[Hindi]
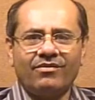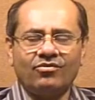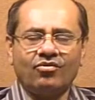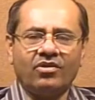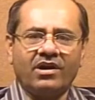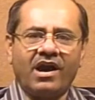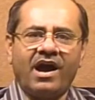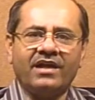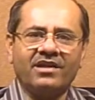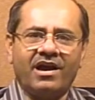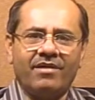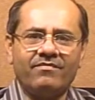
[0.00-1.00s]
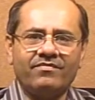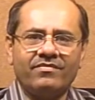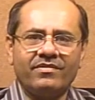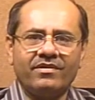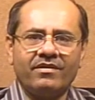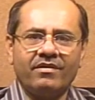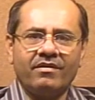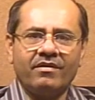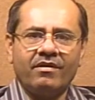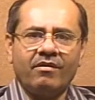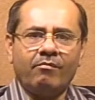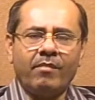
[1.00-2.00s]
उन्होंने कहा था
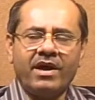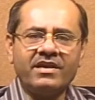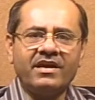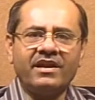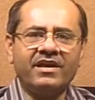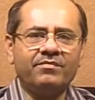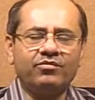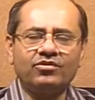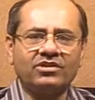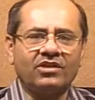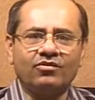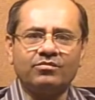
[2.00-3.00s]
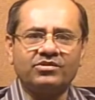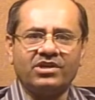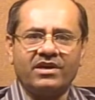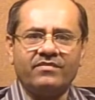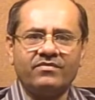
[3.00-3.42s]
मैं ये नहीं पूछता तुमसे